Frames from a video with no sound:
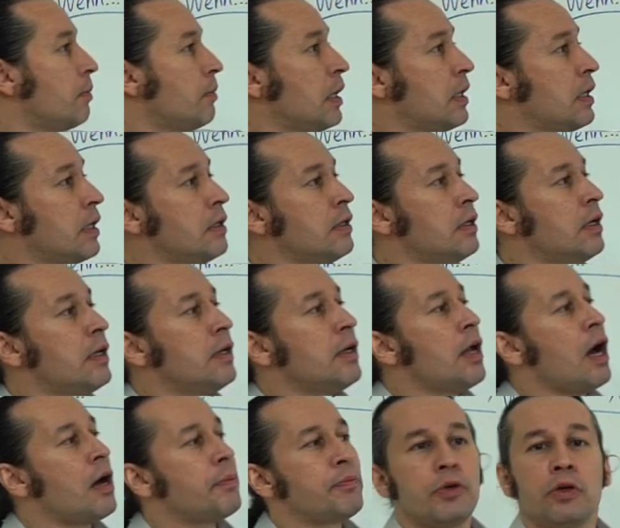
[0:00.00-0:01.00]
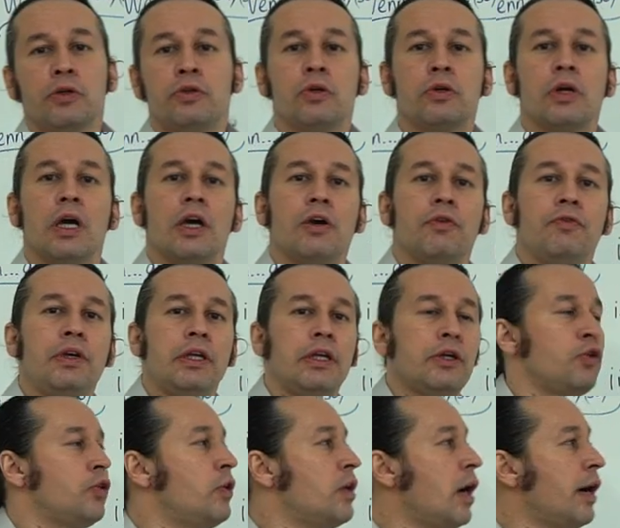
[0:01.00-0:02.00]
Bakın ne yapıyorduk?
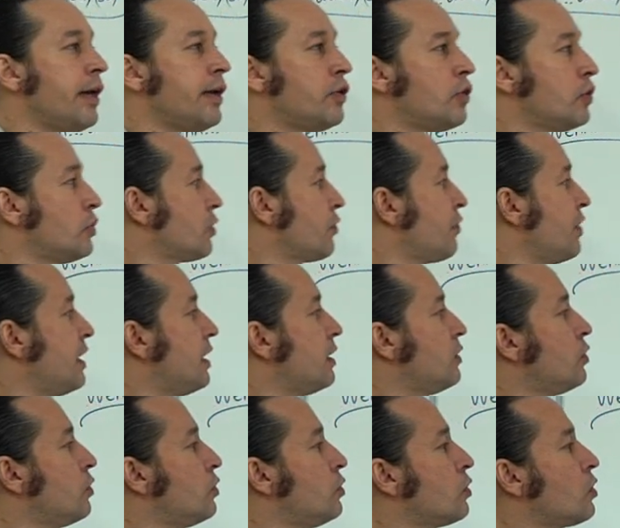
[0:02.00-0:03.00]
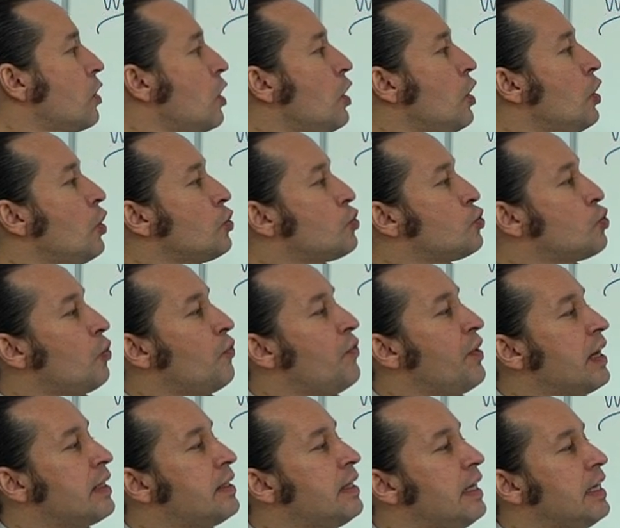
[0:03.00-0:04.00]
Virgülle ayırıyorduk ve ne diyorduk? So
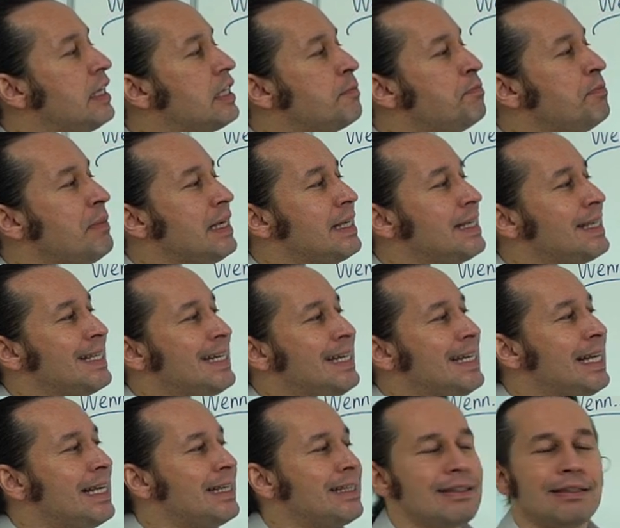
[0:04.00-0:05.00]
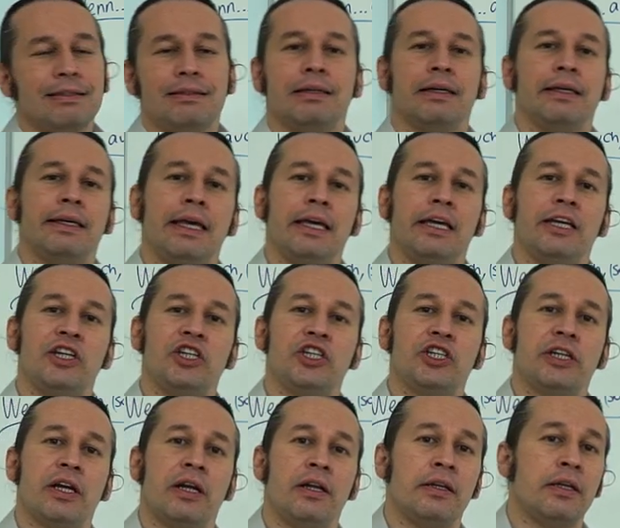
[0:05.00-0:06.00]
werde ich mich nicht dagegen
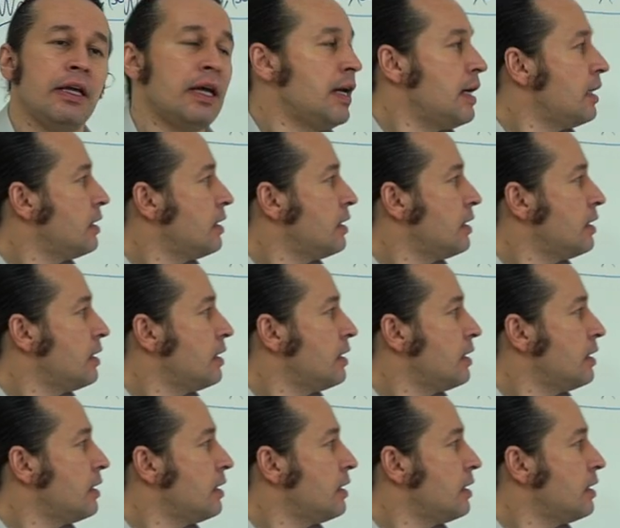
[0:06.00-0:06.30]
stellen.